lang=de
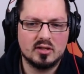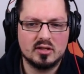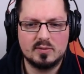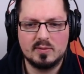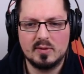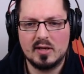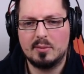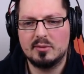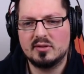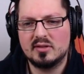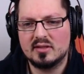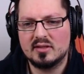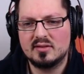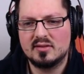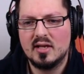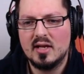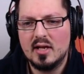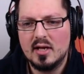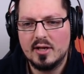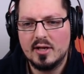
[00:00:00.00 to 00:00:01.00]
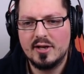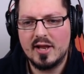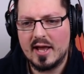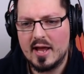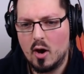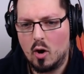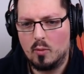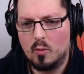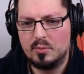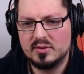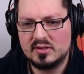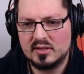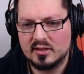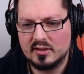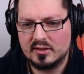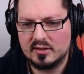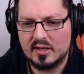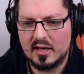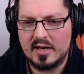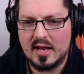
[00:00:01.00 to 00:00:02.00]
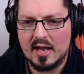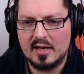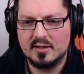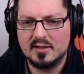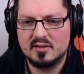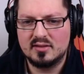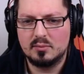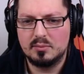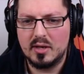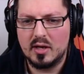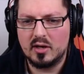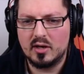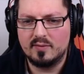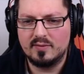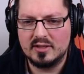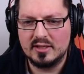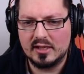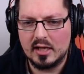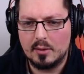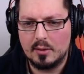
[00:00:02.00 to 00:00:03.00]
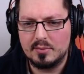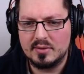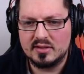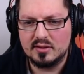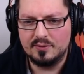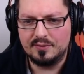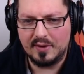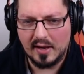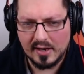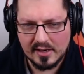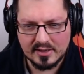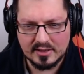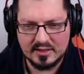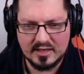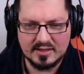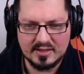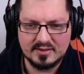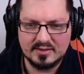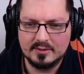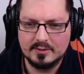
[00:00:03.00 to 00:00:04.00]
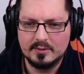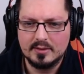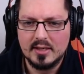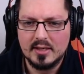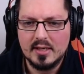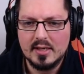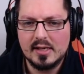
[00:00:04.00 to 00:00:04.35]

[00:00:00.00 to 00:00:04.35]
Deswegen habe ich das nachher auch ein bisschen dann alles mehr oder weniger ein bisschen fallen gelassen.